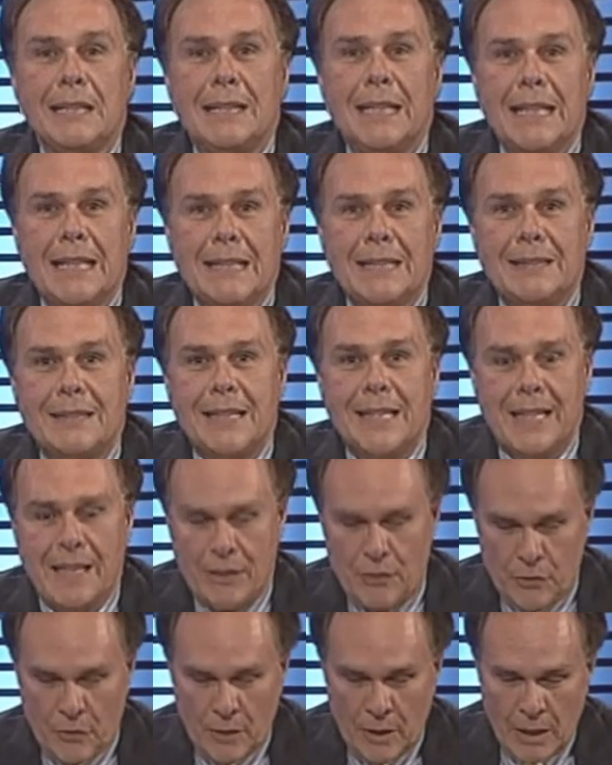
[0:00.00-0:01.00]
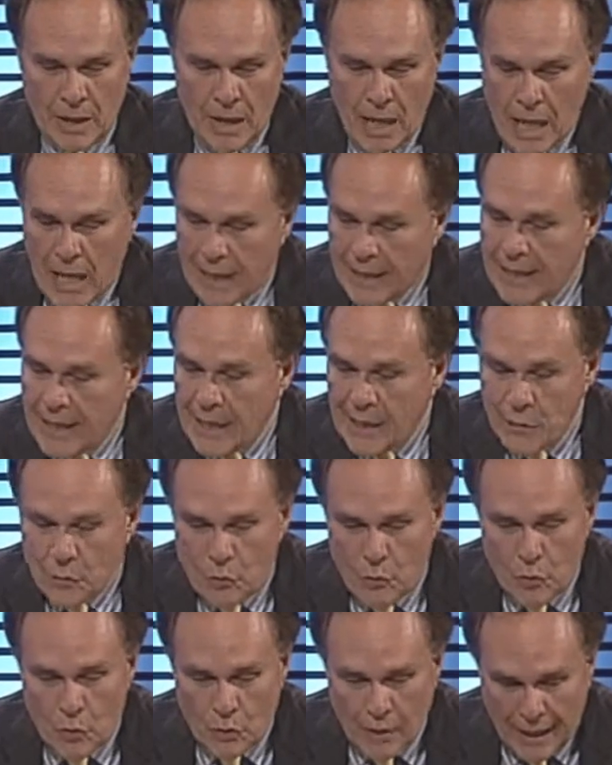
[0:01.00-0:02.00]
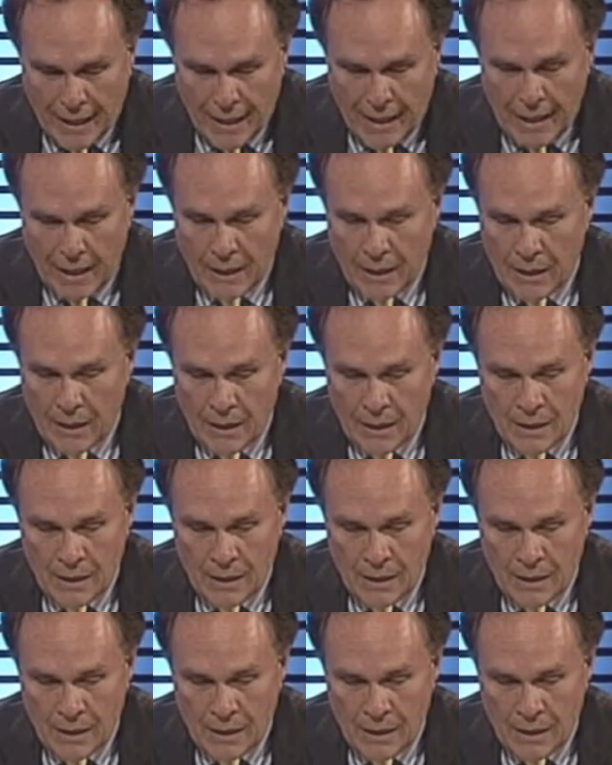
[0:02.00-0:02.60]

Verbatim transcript: de este año. Aquí hay uno que